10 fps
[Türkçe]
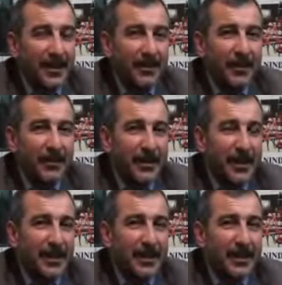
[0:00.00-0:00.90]
Şimdi
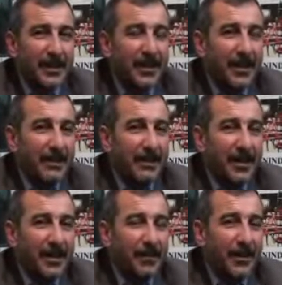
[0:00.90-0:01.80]
bizde e, yılların
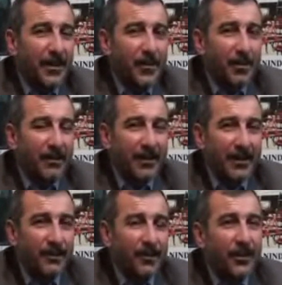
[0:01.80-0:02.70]
verdiği bir tecrübe var.
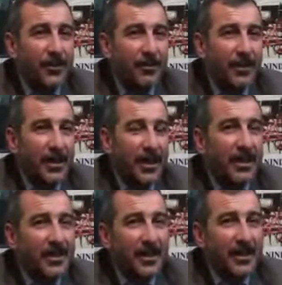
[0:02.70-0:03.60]
Bu tecrübeyi de en
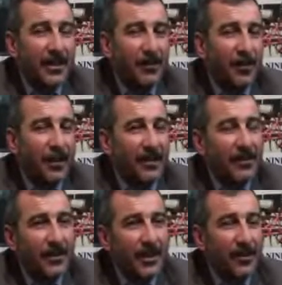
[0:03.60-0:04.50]
iyi şekilde
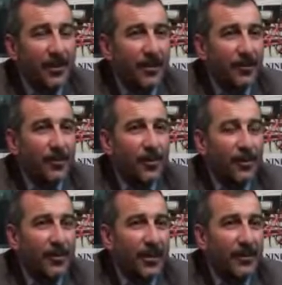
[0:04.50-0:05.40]
kullandığımızdan dolayı tüm
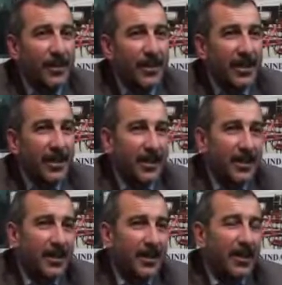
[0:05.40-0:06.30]
ürünlerimizde
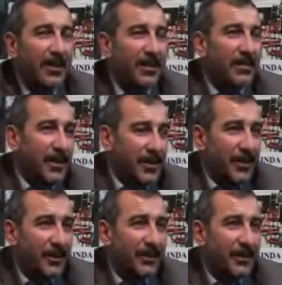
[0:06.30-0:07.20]
kalite
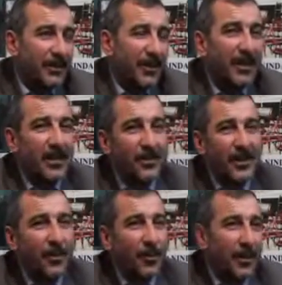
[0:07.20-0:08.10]
birinci ve
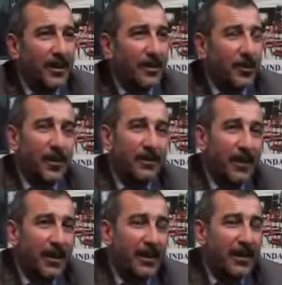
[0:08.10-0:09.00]
arkasından güven. Güven
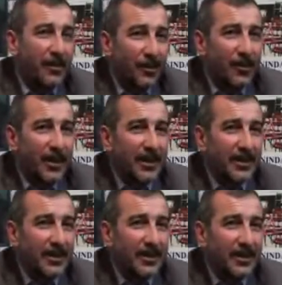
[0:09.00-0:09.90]
ve kaliten olursa
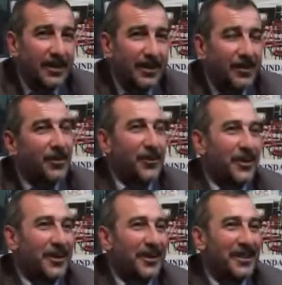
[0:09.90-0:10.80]
e,
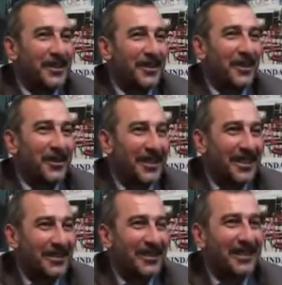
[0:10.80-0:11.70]
yürürsün. Uzun yıllar Yoksa, bu
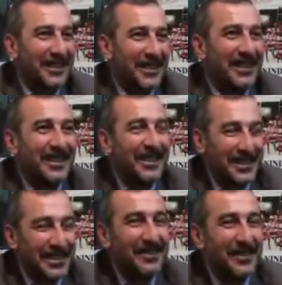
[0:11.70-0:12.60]
sektörde evet. yaşarsınız.